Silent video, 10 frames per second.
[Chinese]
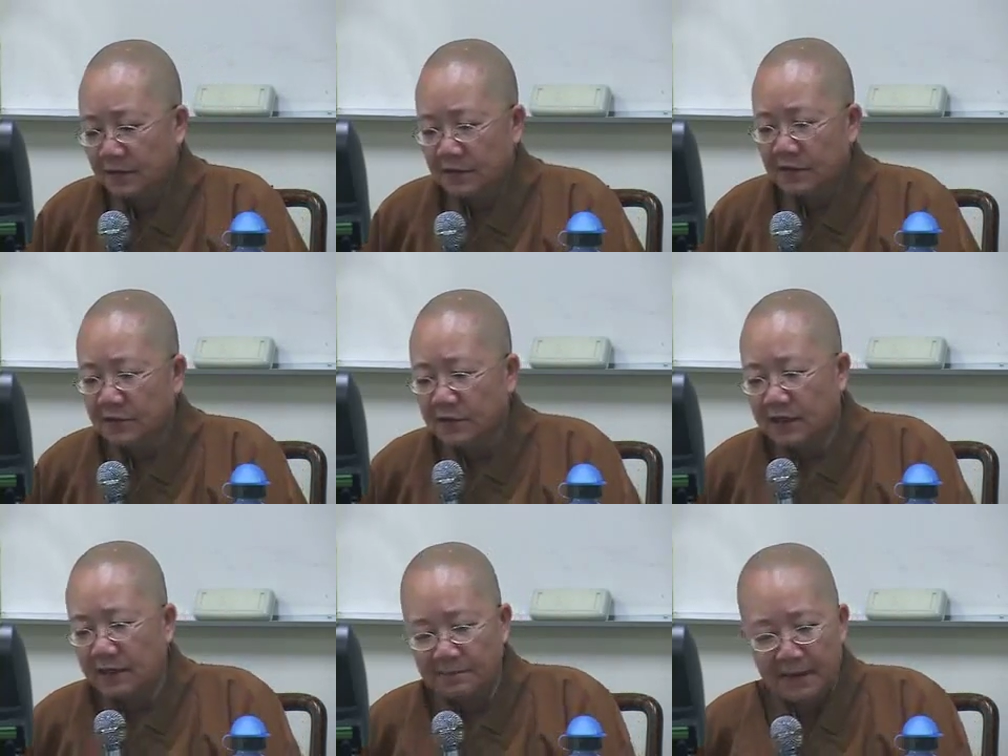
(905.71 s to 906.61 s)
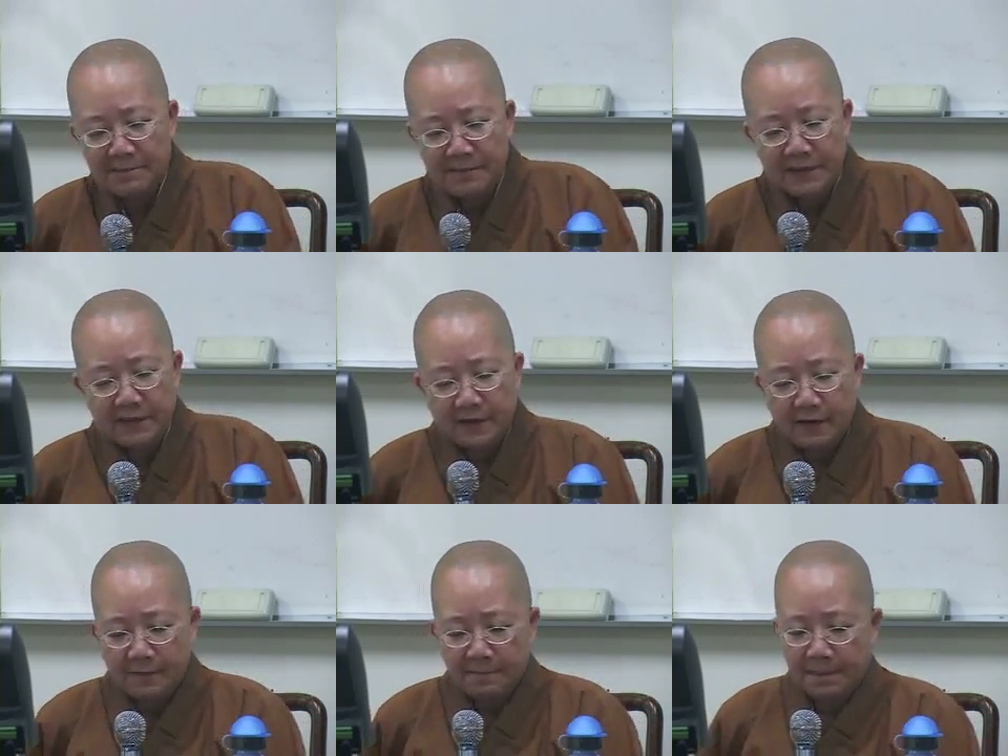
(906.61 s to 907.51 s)
这是上半片
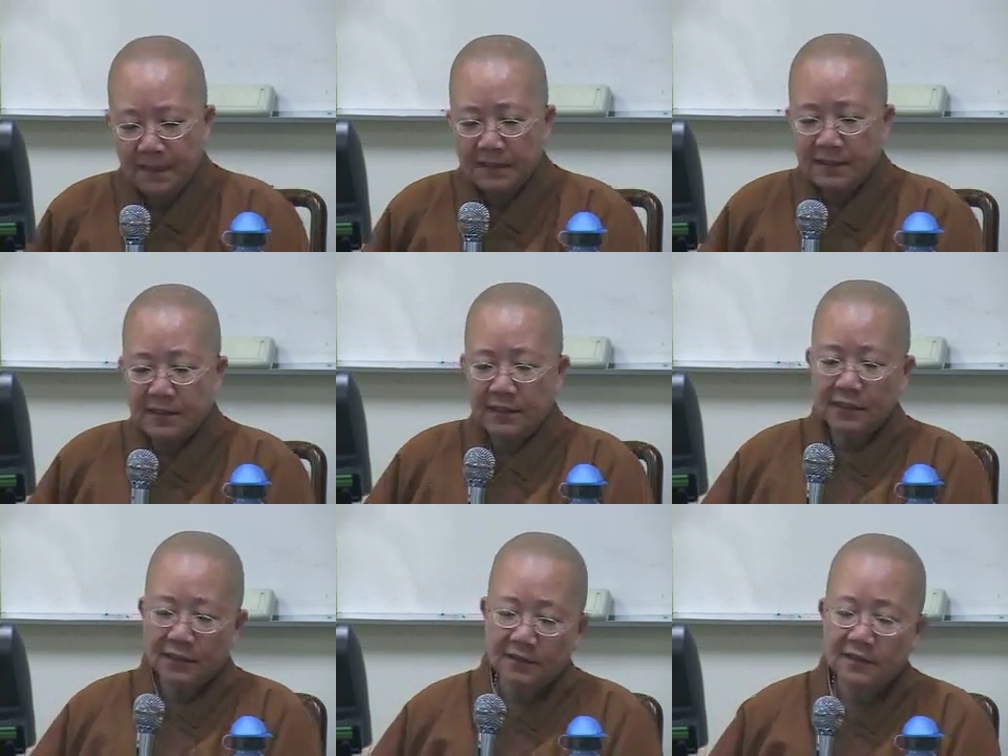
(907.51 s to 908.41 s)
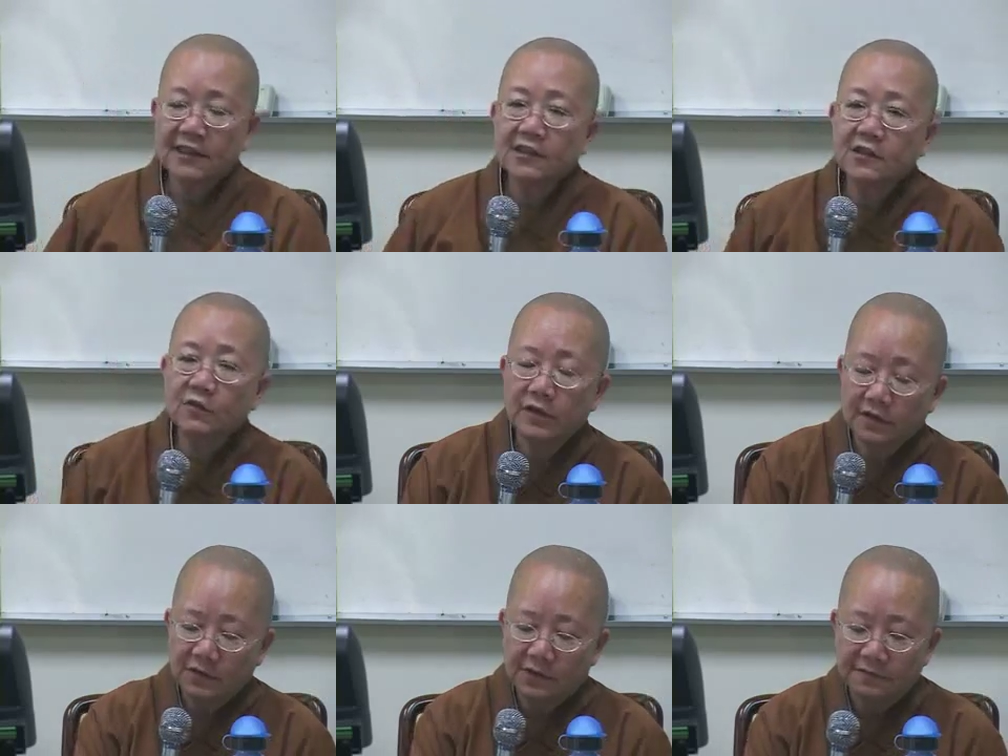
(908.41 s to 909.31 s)
啊，写一个深闺
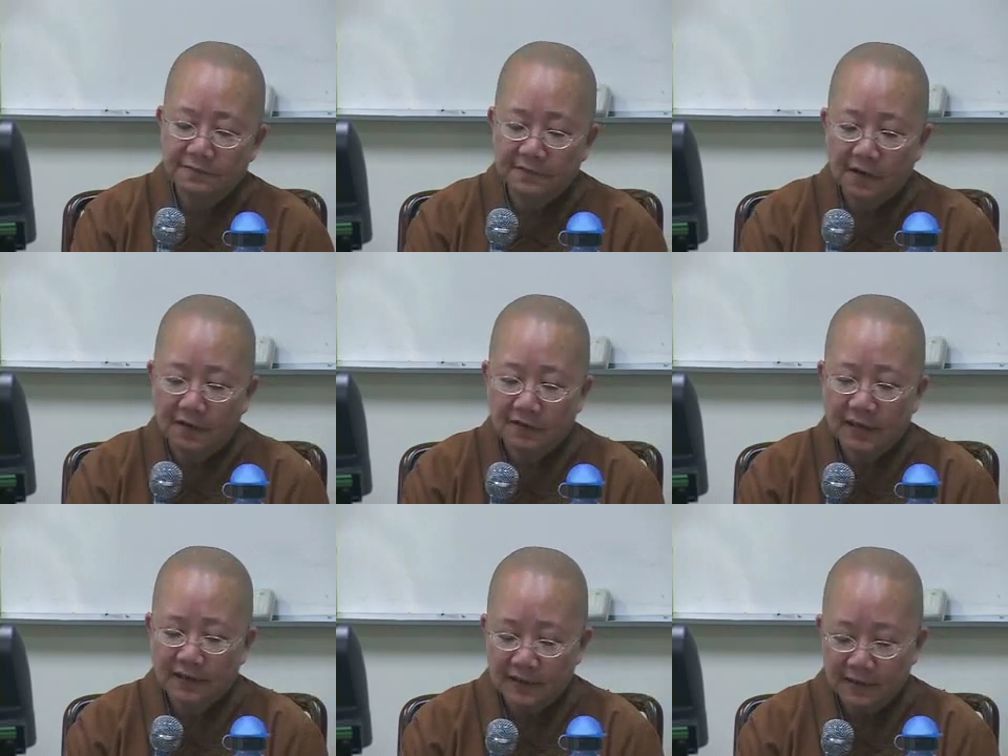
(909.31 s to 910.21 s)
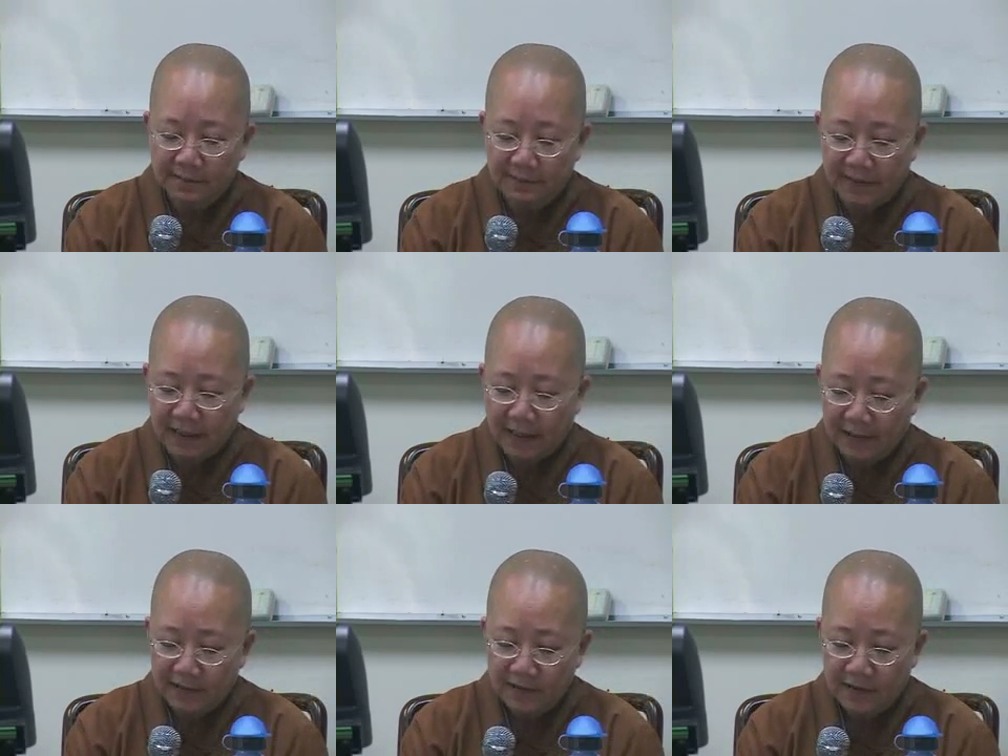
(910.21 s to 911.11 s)
的怨妇啊，她的一个悲哀。
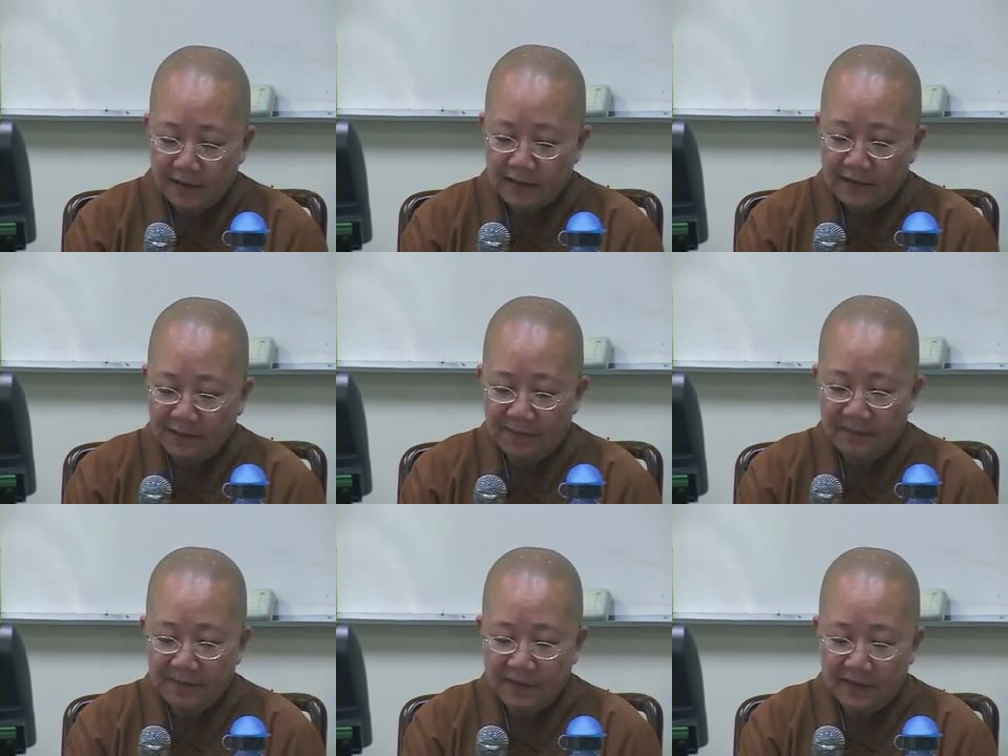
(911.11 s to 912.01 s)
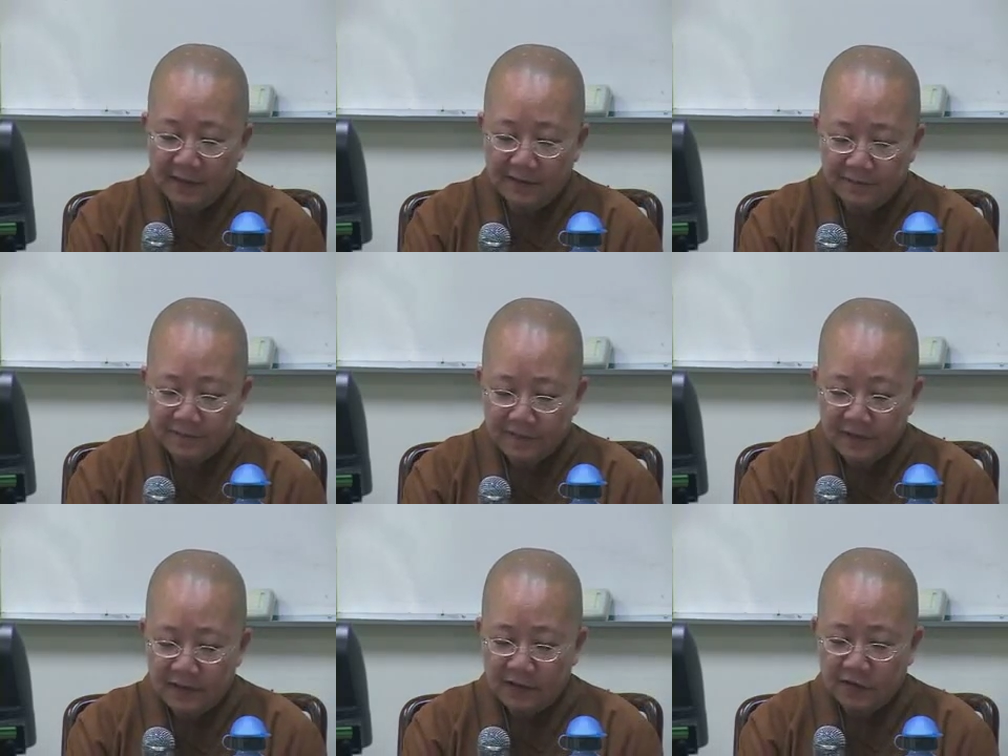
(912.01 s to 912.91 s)
下半片呢，
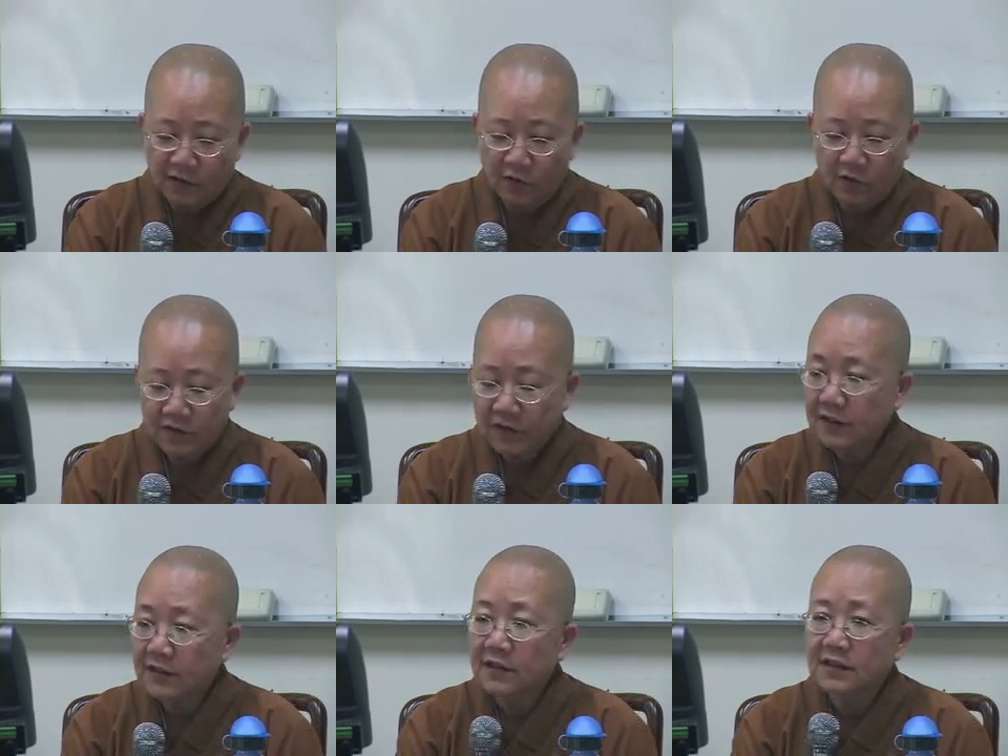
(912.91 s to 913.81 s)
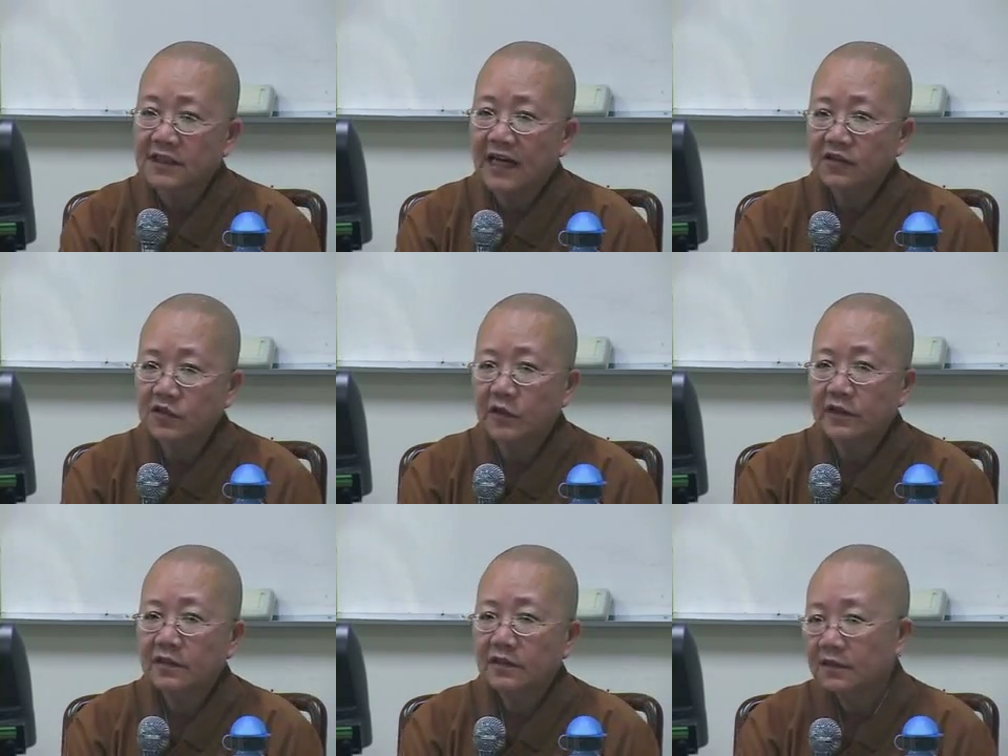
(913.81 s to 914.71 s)
是从写这个伤
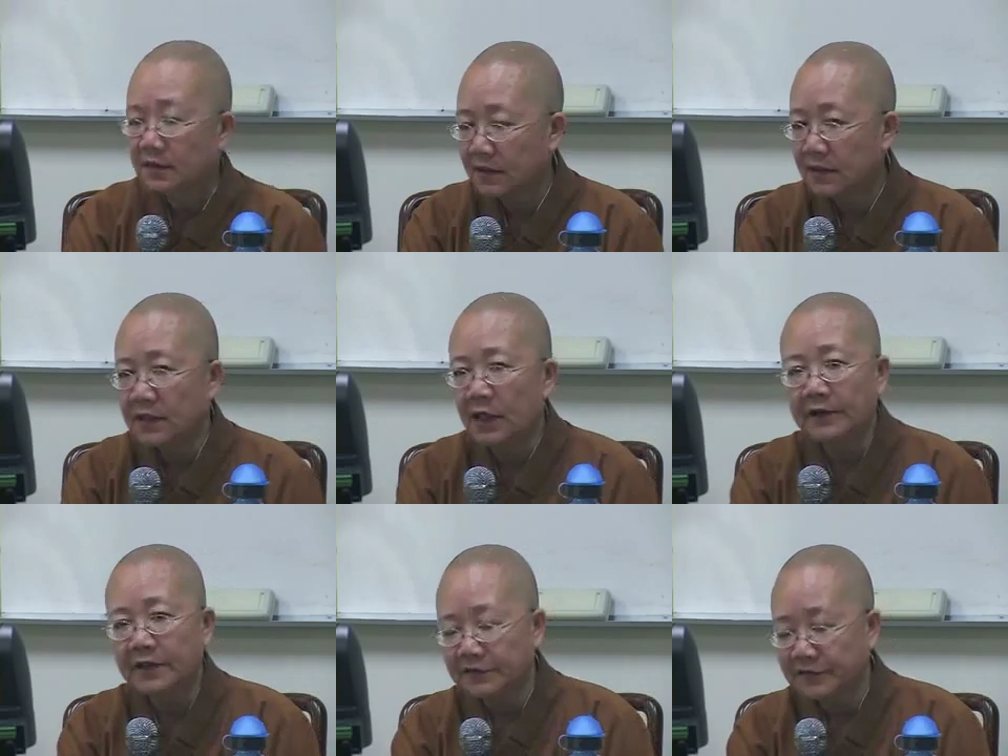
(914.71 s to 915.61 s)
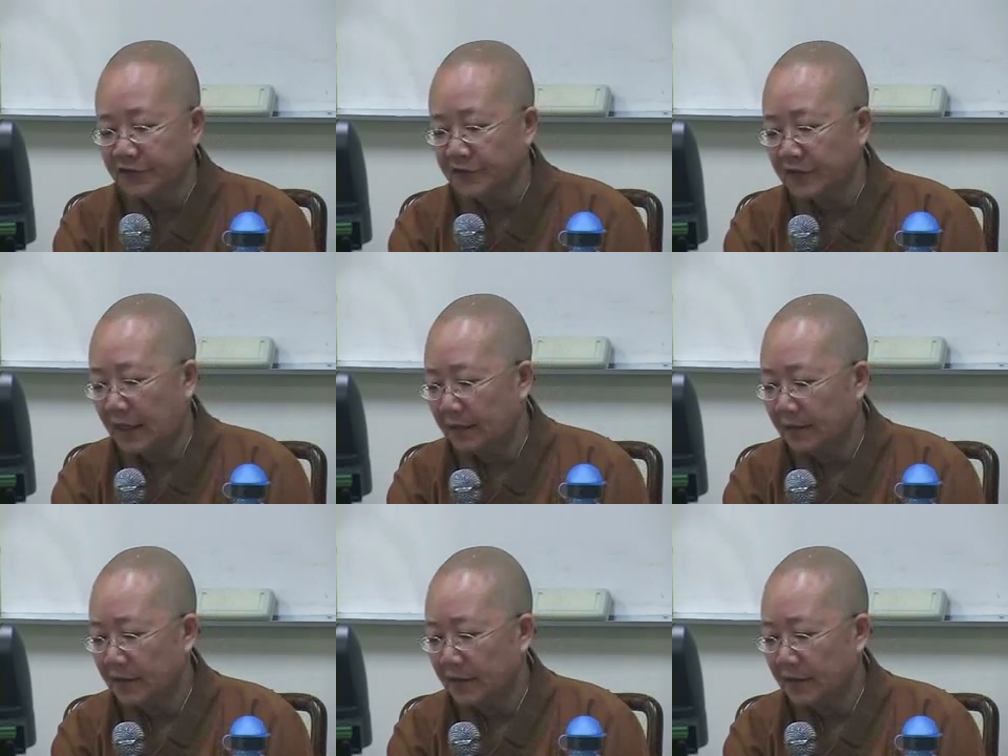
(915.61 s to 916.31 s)
春，然后到自伤，